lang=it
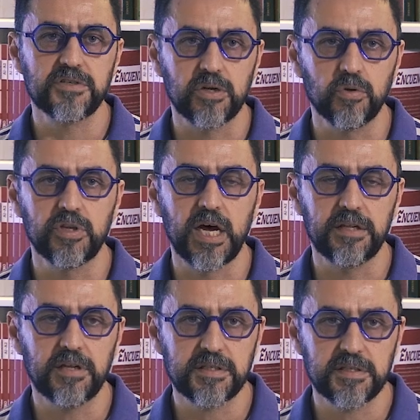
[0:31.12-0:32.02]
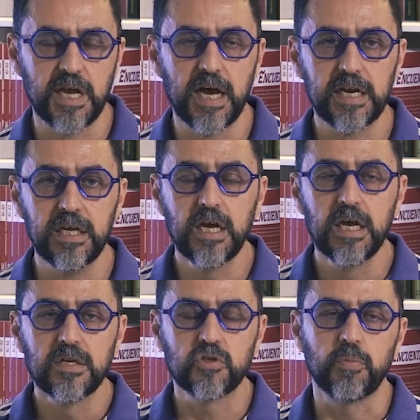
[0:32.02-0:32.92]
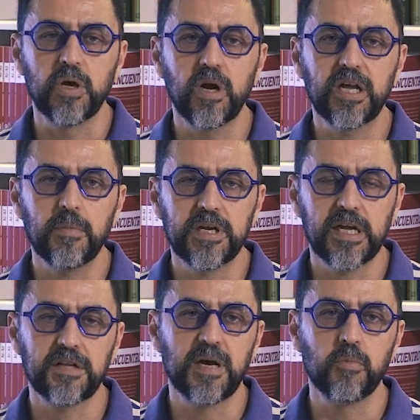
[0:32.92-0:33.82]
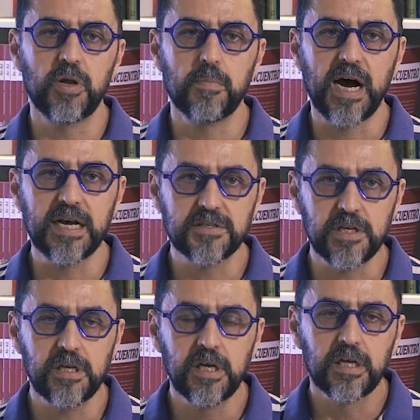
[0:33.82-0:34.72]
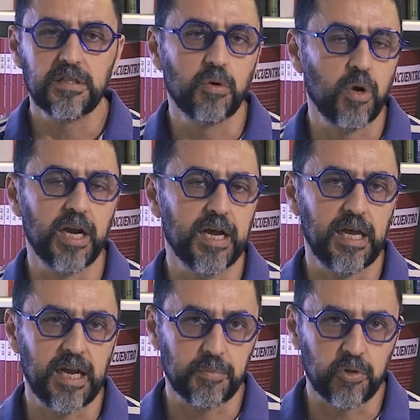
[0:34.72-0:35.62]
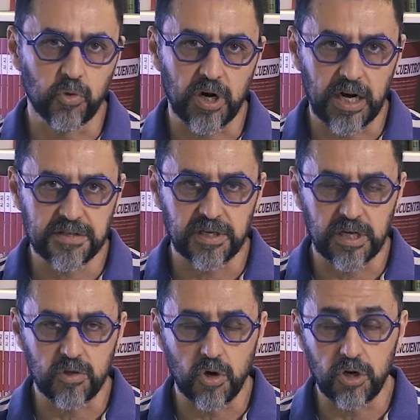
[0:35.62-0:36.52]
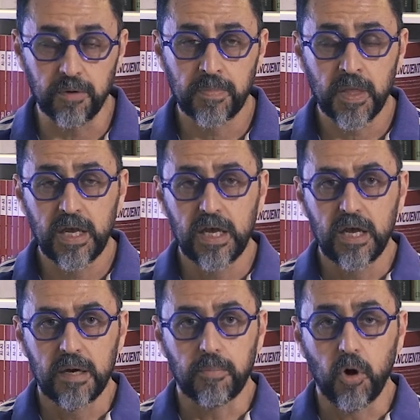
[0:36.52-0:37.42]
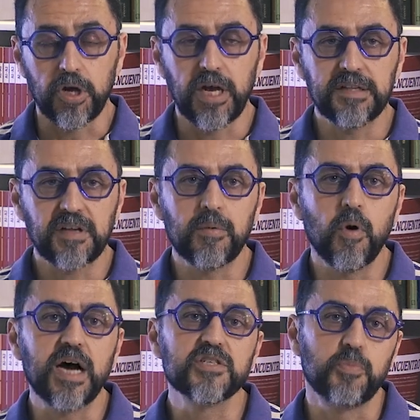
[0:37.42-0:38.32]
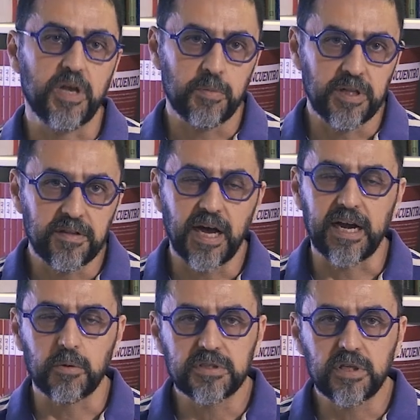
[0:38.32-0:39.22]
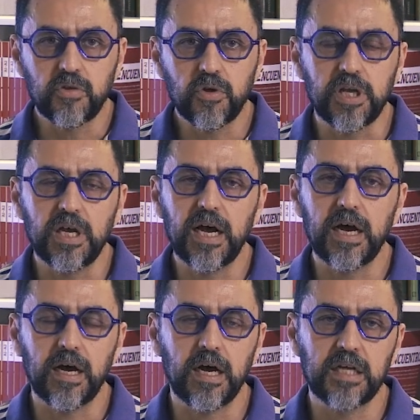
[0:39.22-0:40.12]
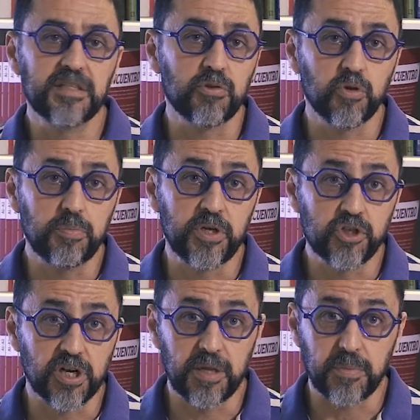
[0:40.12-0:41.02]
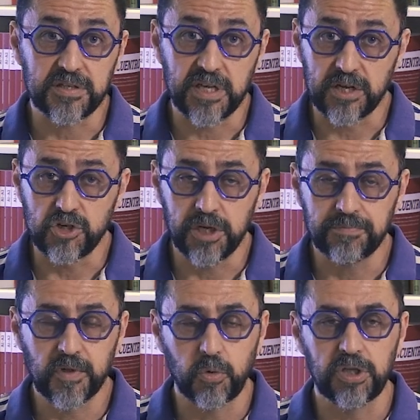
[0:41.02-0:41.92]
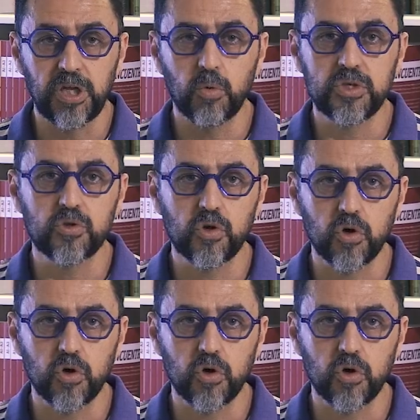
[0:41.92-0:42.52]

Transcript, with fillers: secondari, terziari, insomma, in qualche maniera diamo le basi di quella che è la pittura classica d'olio. Poi andremo a sperimentare questa teoria eh, andando a dipingere dei paesaggi, quindi in questo